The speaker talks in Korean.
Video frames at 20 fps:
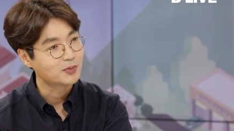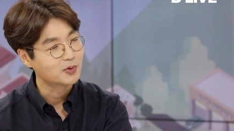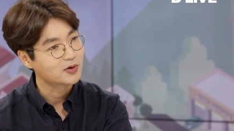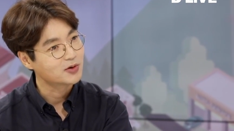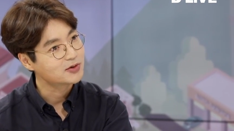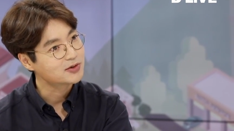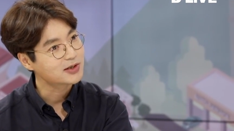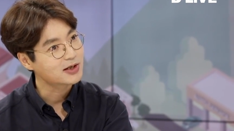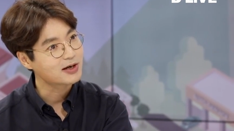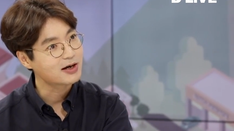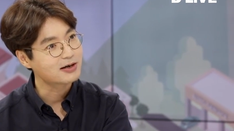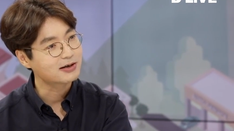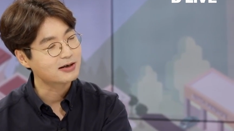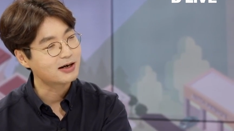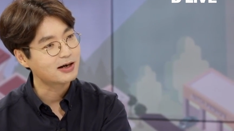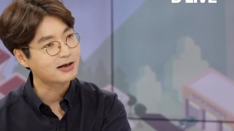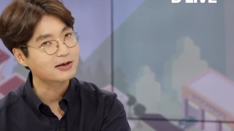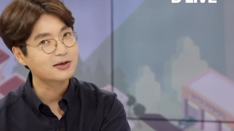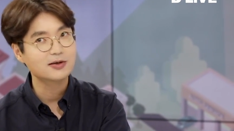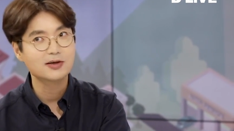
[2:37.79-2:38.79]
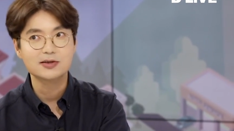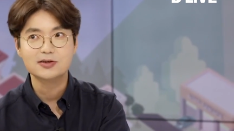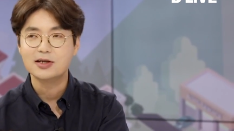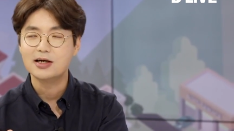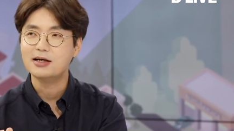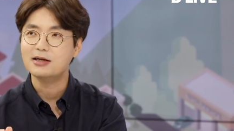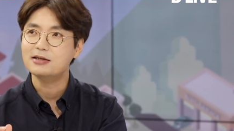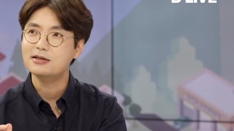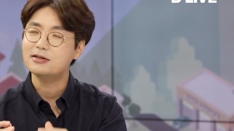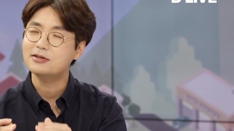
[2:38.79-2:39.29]
뭐 이런 생각을 하기가
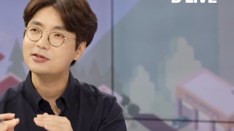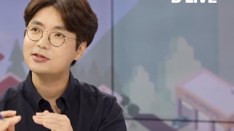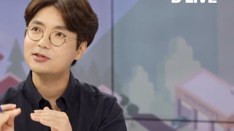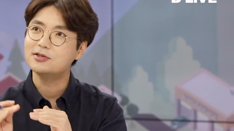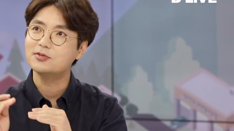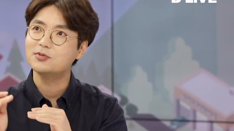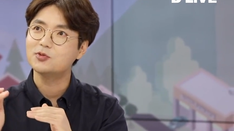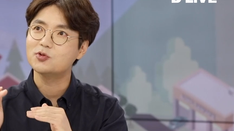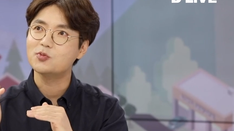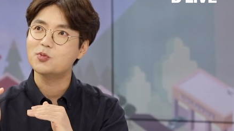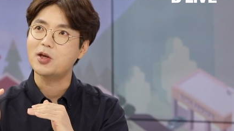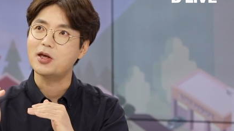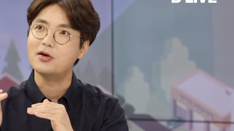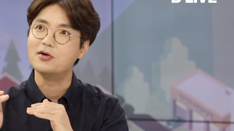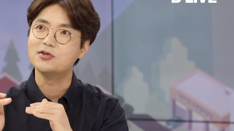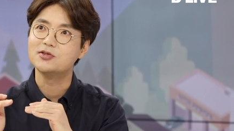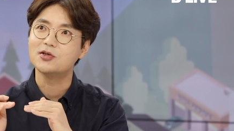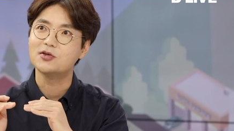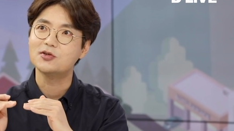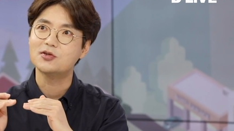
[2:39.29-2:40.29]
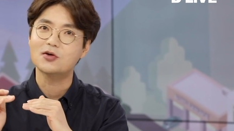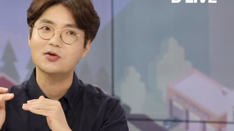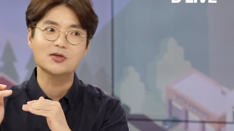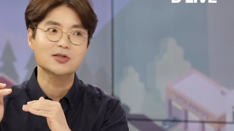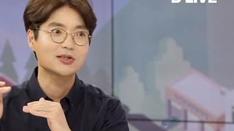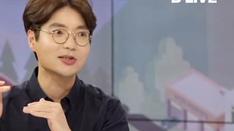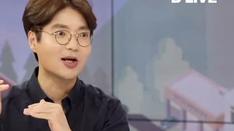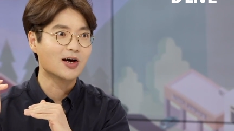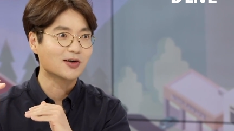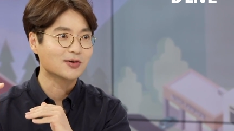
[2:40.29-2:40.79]
사실 좀 개연성이
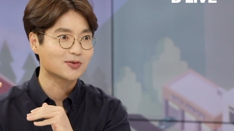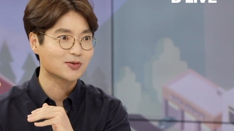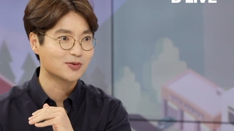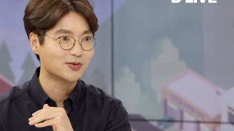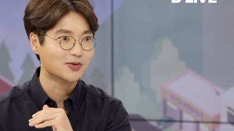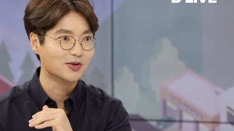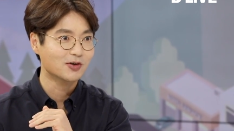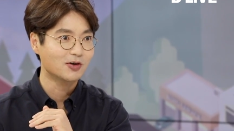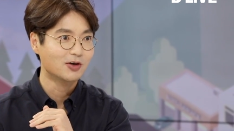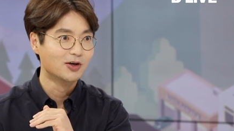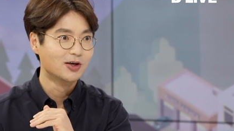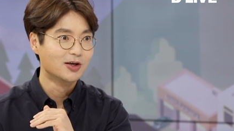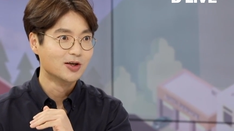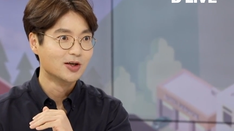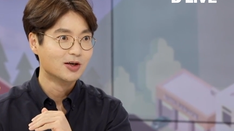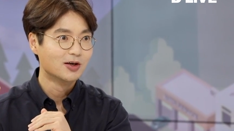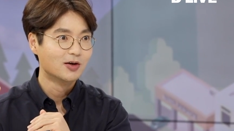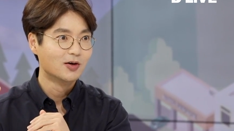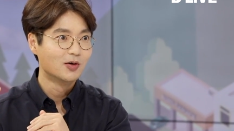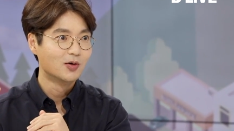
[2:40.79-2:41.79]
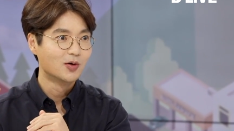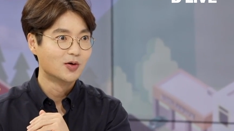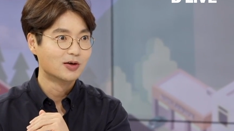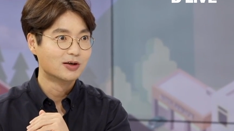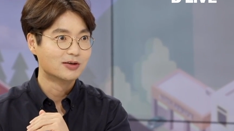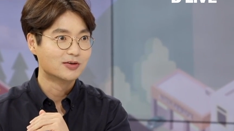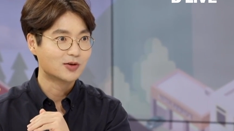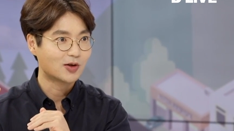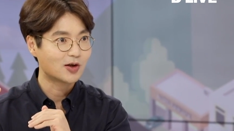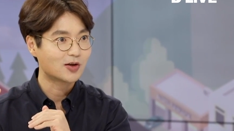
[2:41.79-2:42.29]
떨어지긴 하거든요. 그, 렇죠 자연스러운 일은
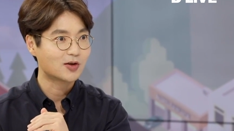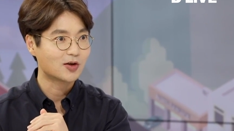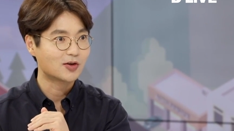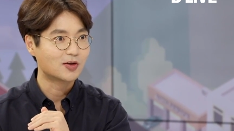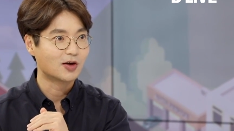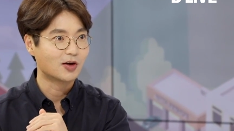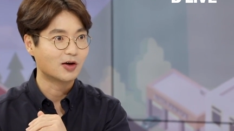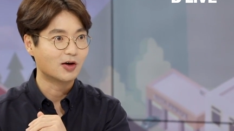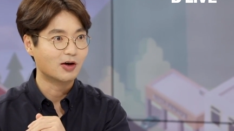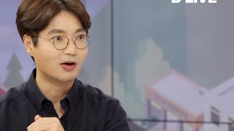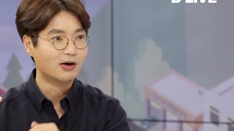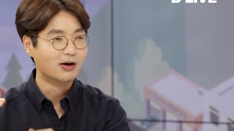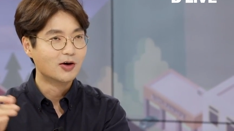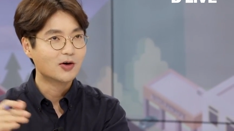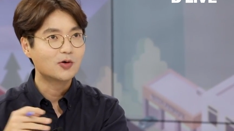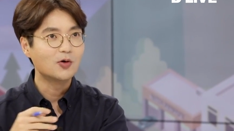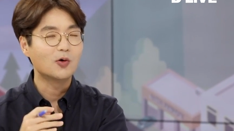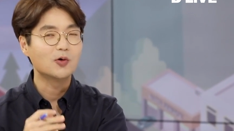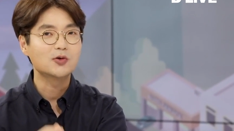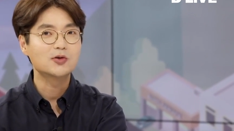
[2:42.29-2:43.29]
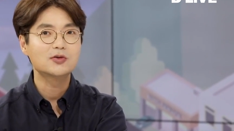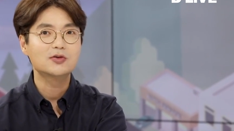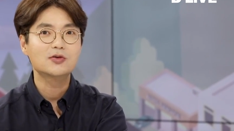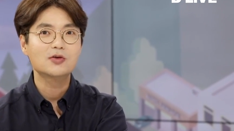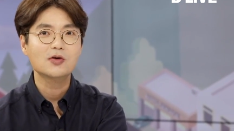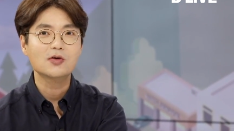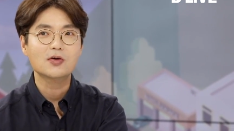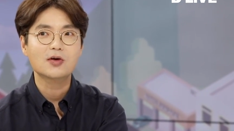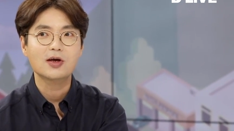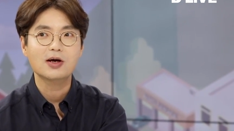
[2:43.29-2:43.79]
사실 네 아닌 거죠. 그
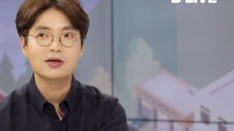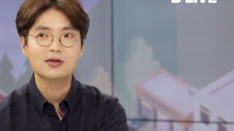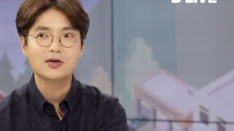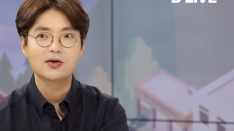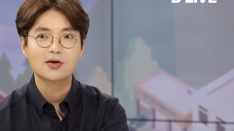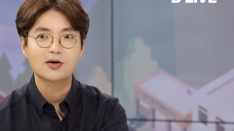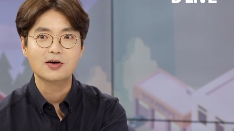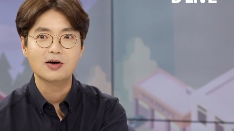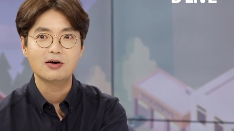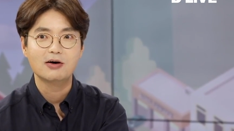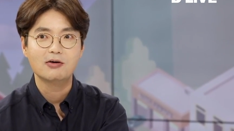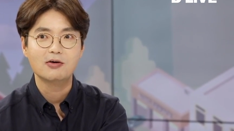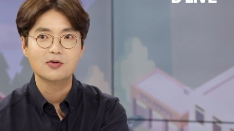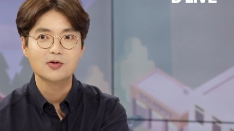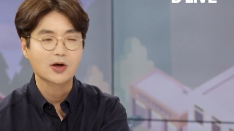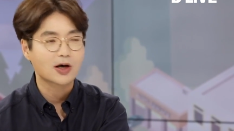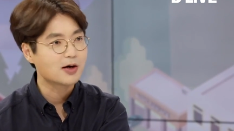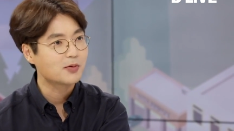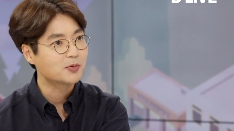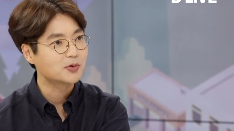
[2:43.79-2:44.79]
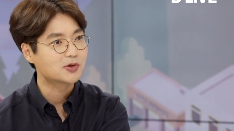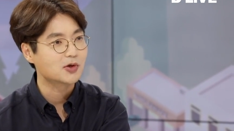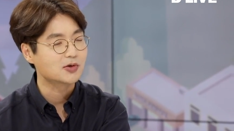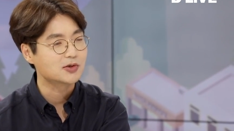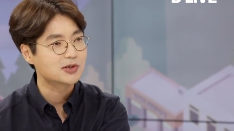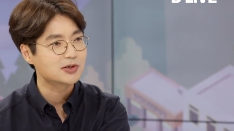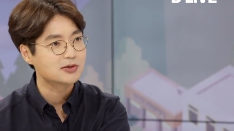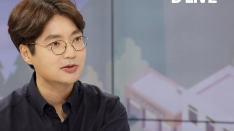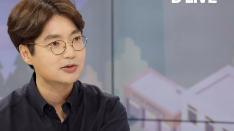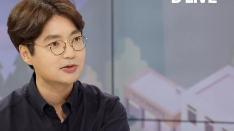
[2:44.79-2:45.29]
어떻게 하다가 어, 내가 한번
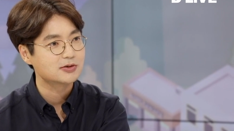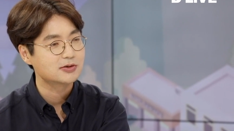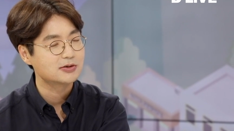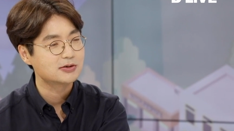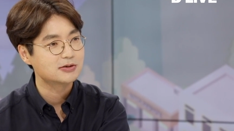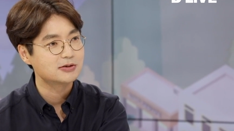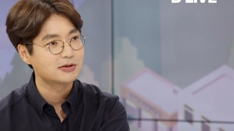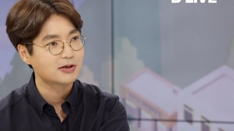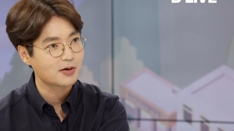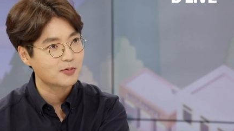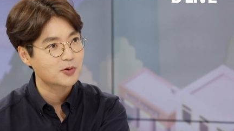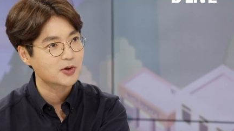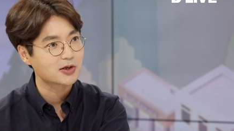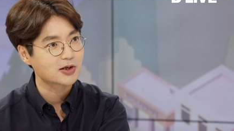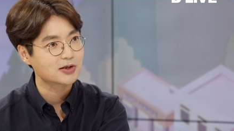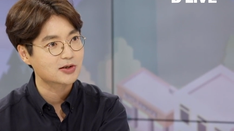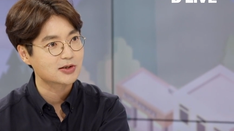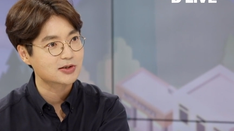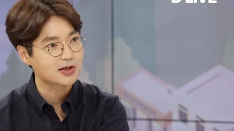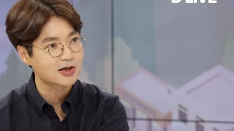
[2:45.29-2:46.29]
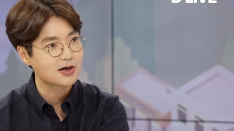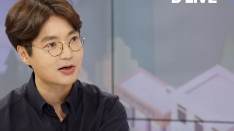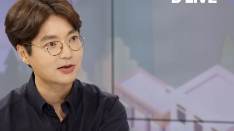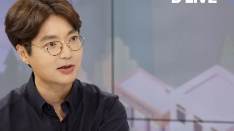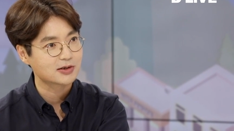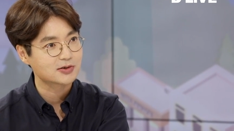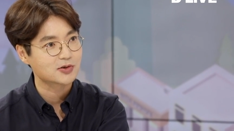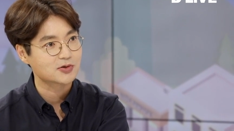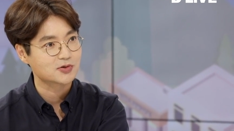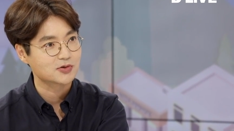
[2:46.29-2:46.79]
정치를 음. 해봐야 되겠다
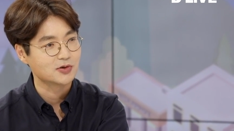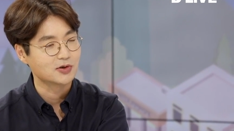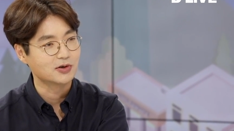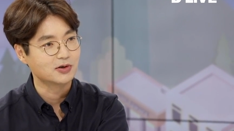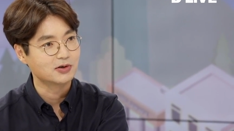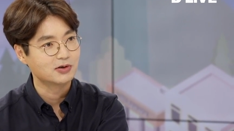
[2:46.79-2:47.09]
생각을 하셨어요?